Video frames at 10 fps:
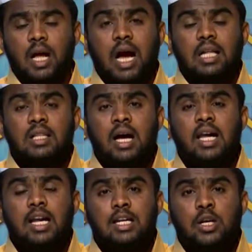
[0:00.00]
அல்லாஹ்
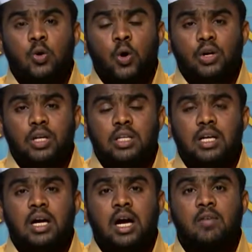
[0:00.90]
என்ன
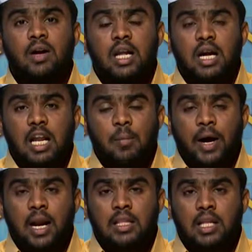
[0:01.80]
நோக்கத்துக்காக வேண்டி எங்களை
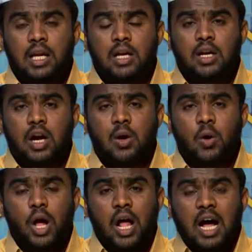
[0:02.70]
படைத்திருக்கின்றானோ
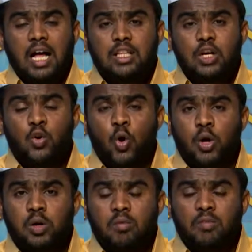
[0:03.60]
அந்த
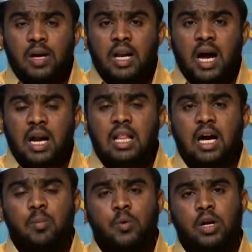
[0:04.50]
நோக்கம்
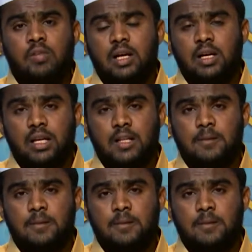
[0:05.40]
வீணானதாக போய்விடுகின்றது